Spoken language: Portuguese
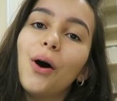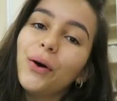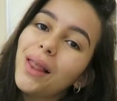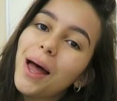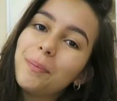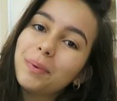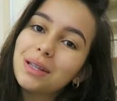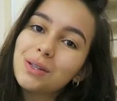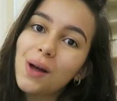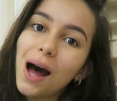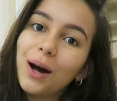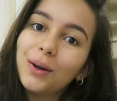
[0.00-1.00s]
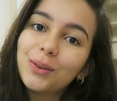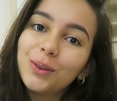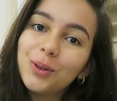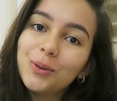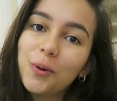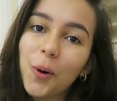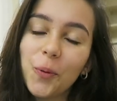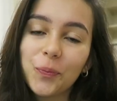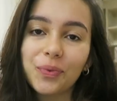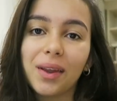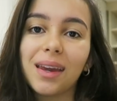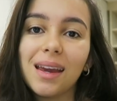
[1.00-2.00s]
Olá pessoal, tudo
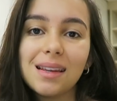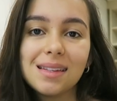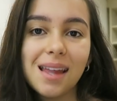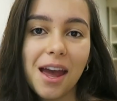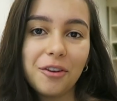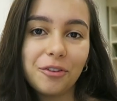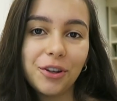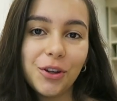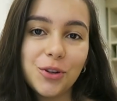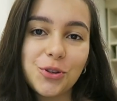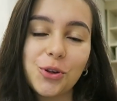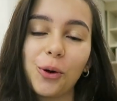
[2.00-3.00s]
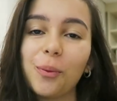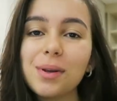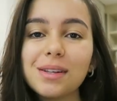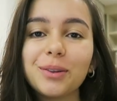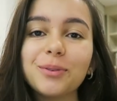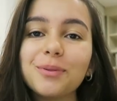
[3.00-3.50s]
bom? Aqui é Stephanie e hoje estou começando